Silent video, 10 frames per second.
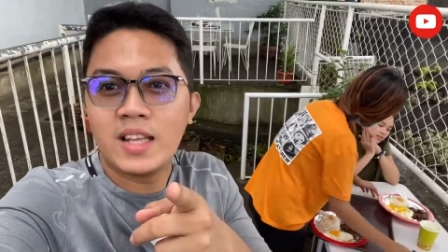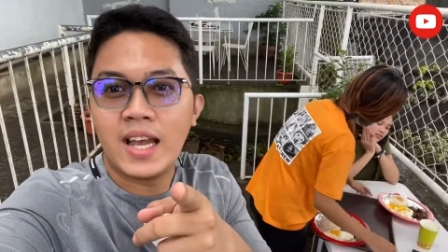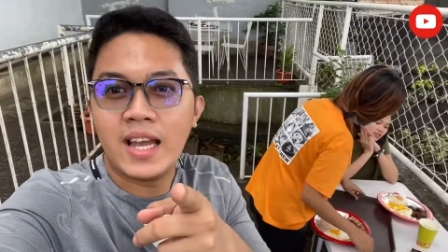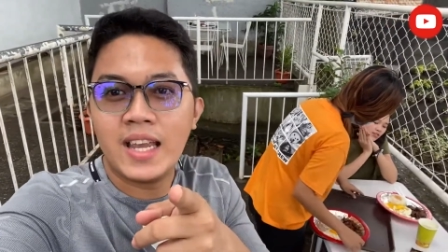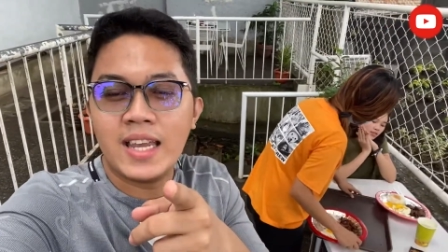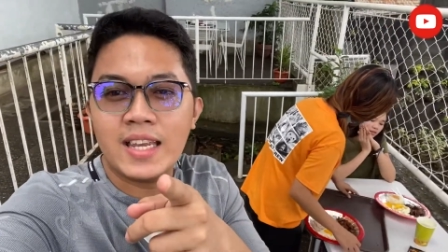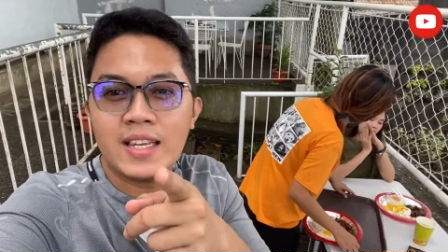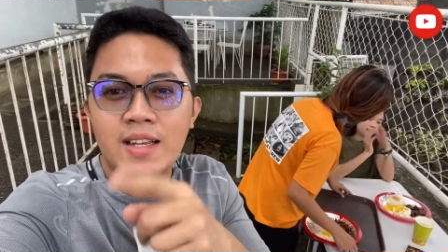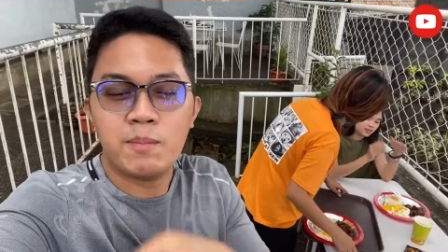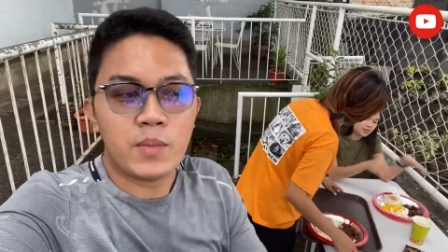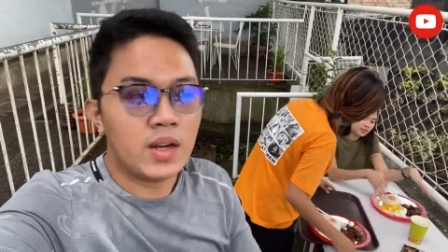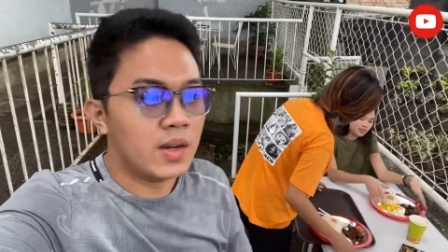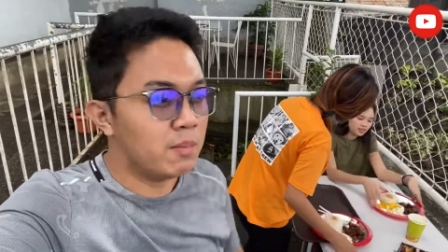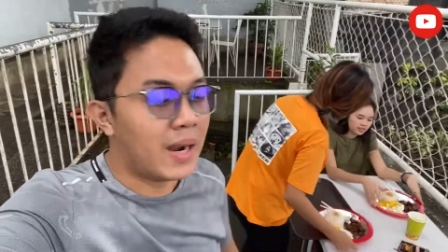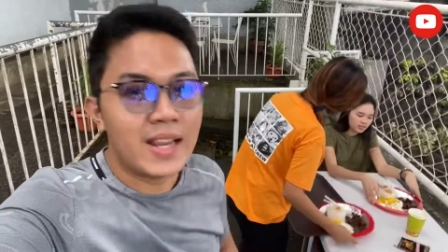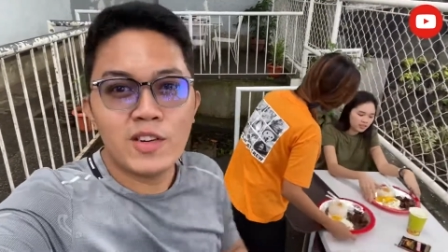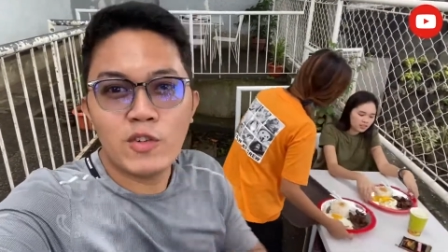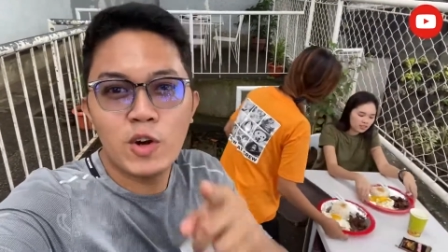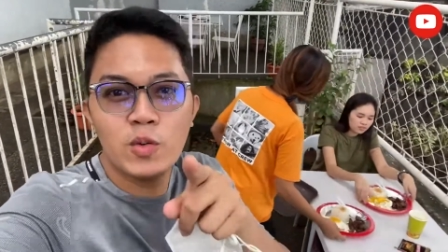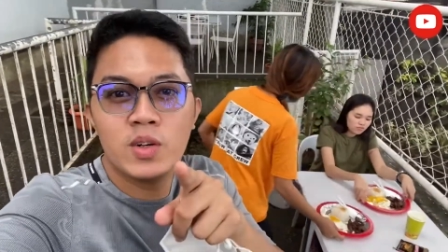kay uh, Brian
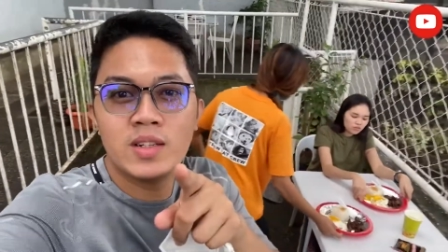Flow.